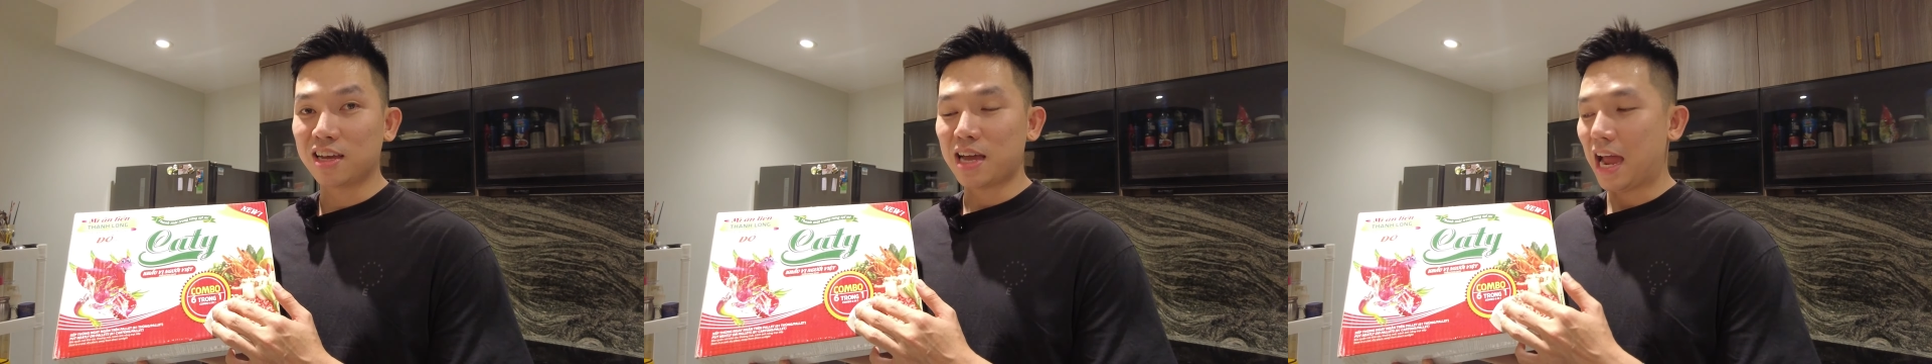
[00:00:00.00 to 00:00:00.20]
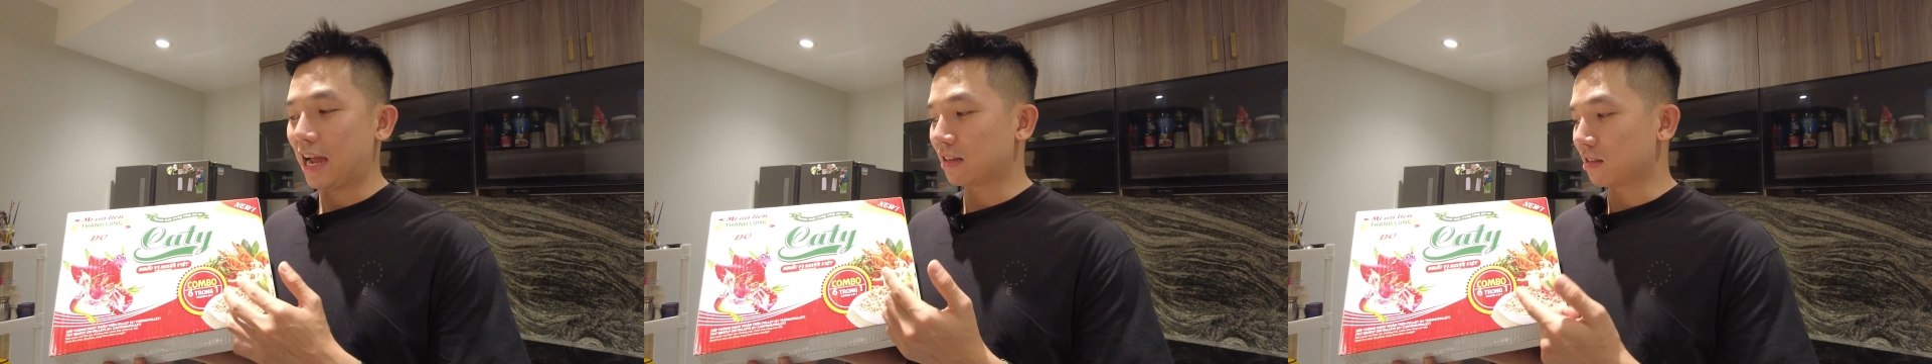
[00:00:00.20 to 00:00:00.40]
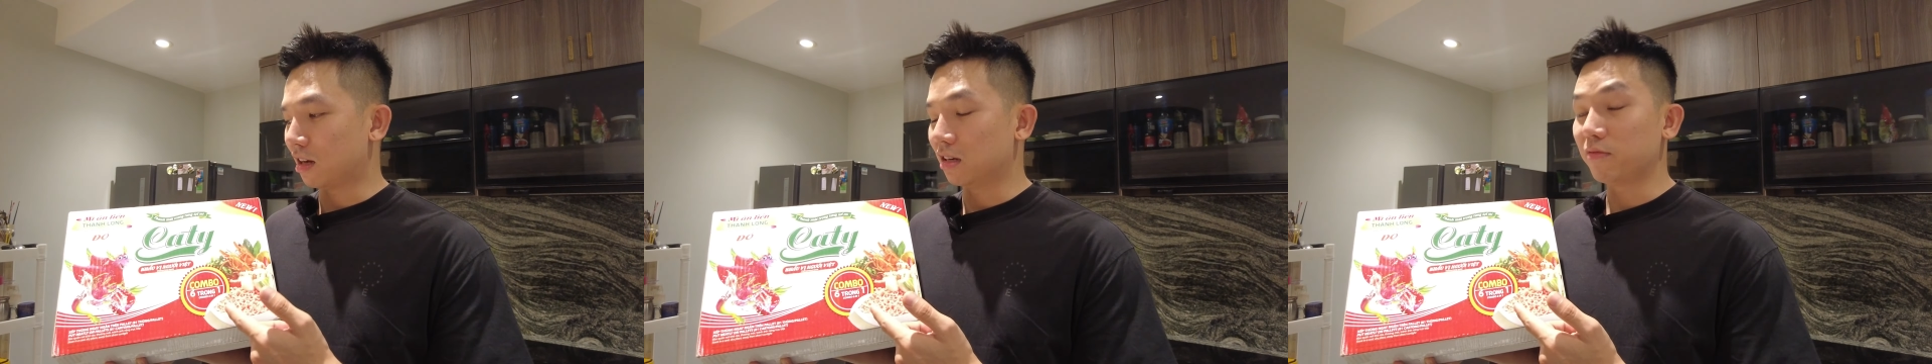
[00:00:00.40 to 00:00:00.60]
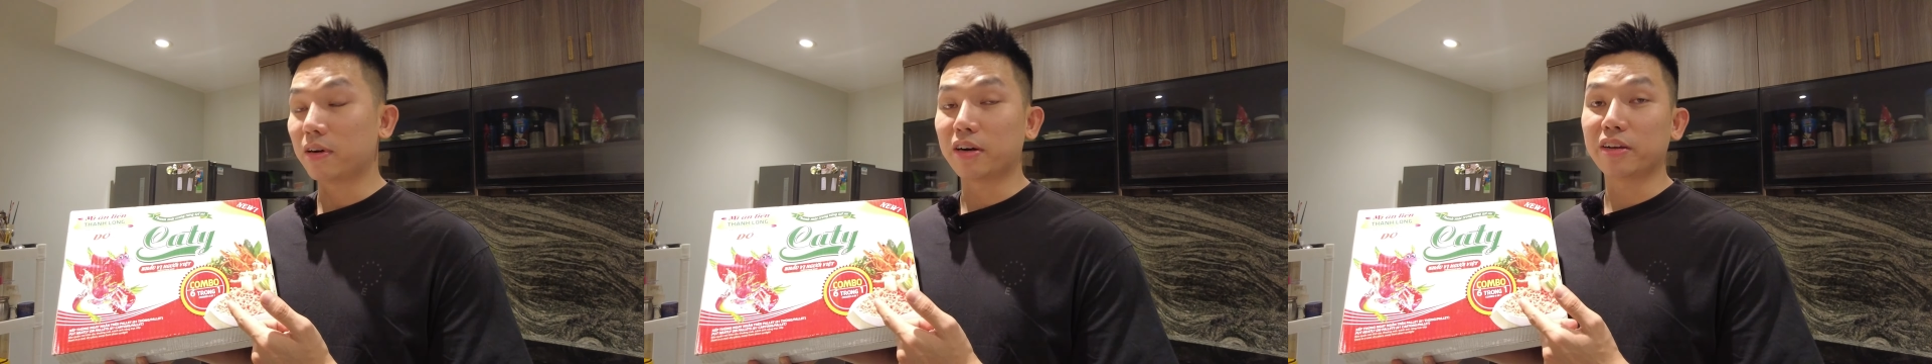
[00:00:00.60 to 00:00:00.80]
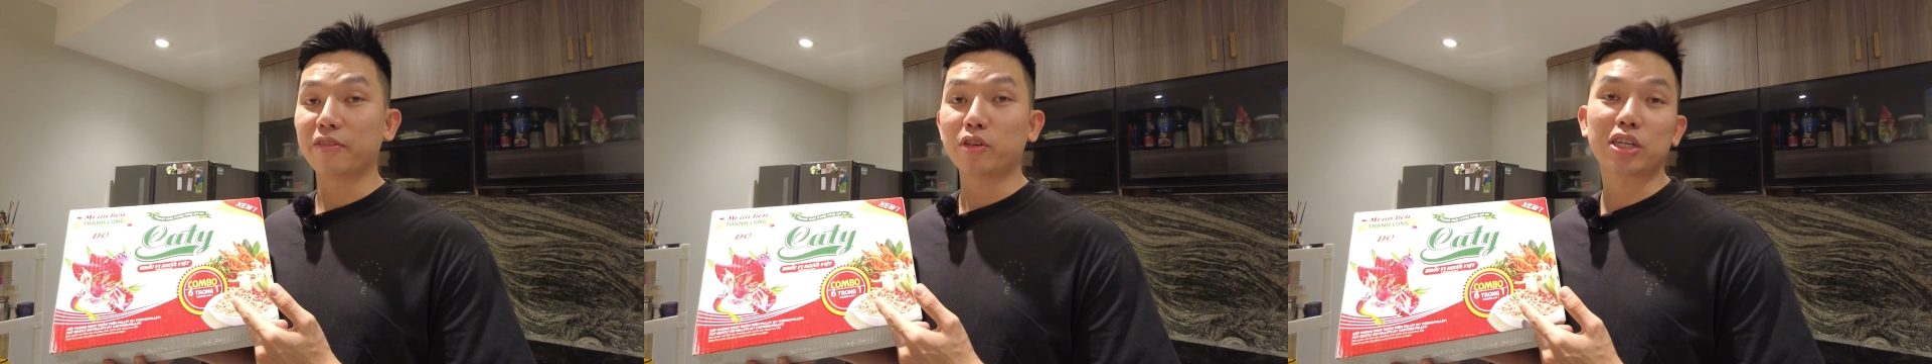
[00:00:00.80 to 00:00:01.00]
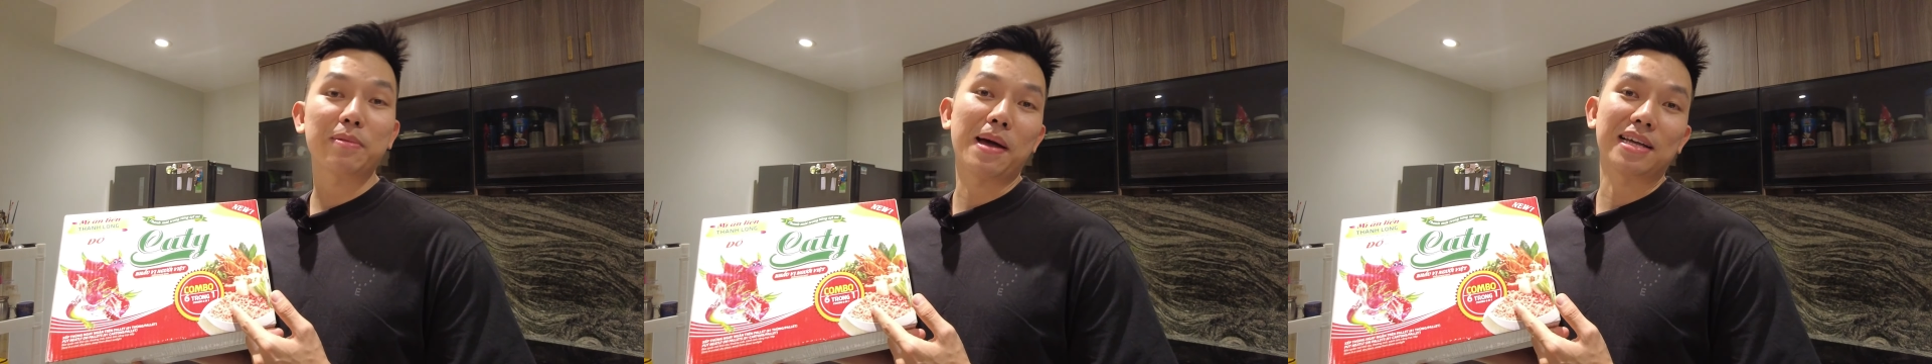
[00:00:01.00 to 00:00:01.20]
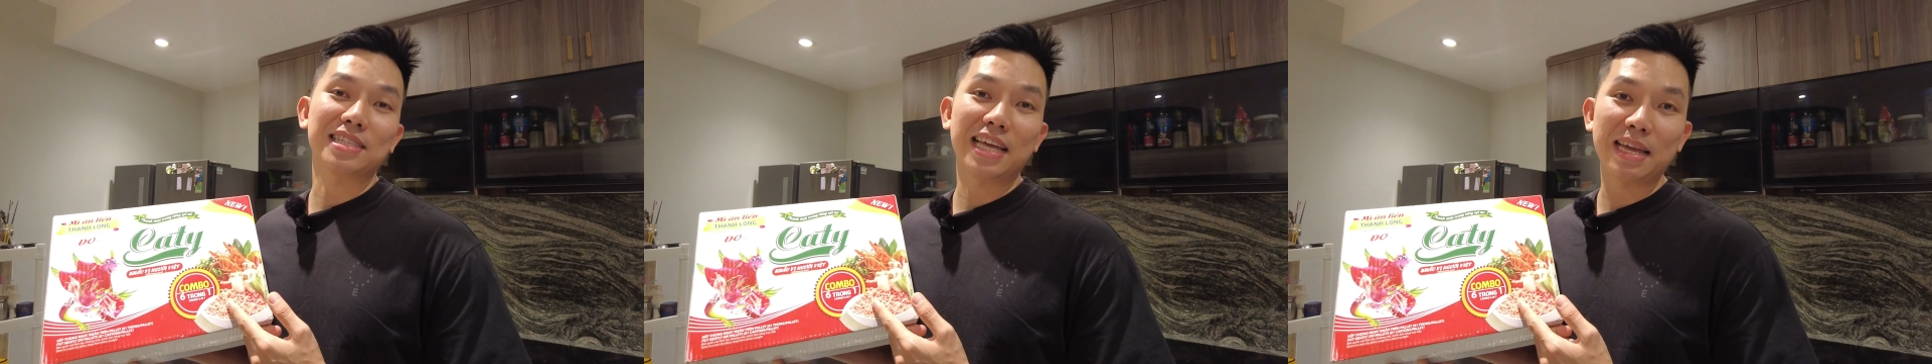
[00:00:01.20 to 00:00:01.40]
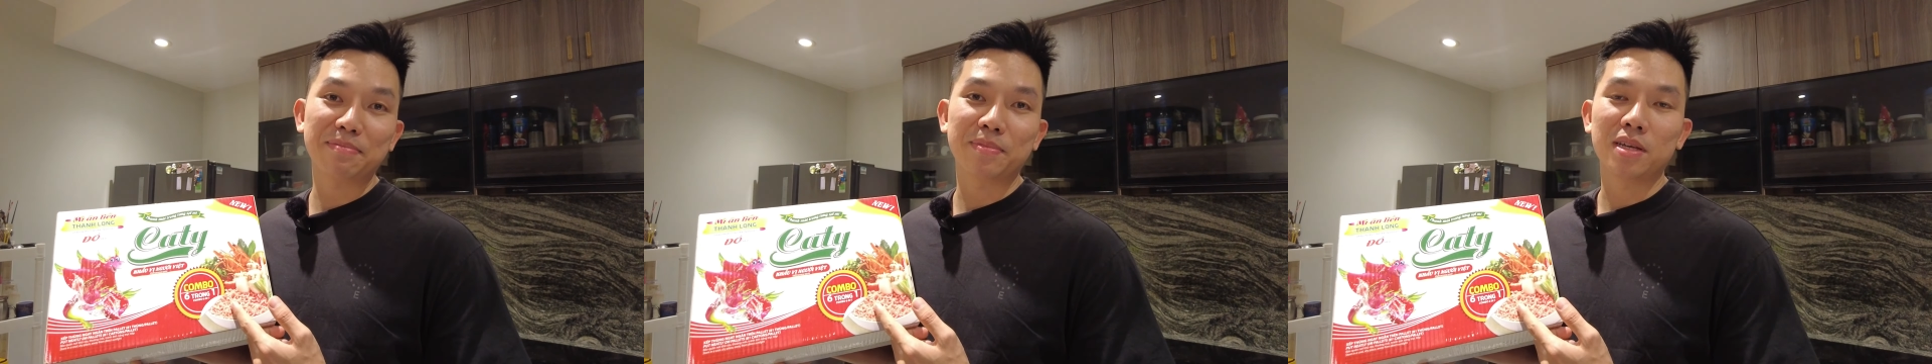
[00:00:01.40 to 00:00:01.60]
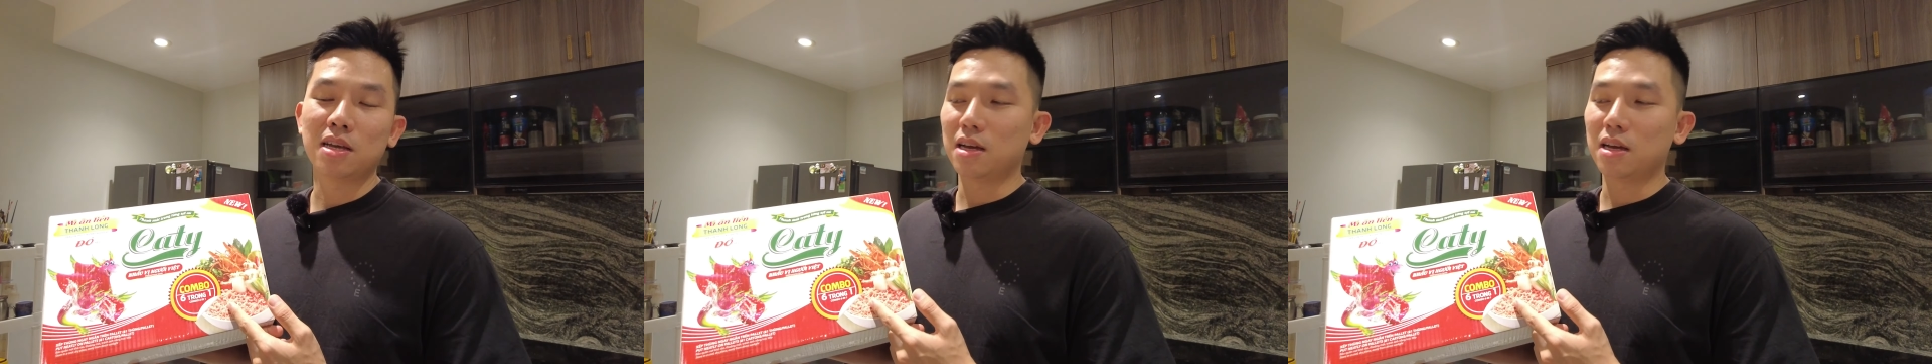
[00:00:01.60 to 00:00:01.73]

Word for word: ăn thử và review cho các bạn xem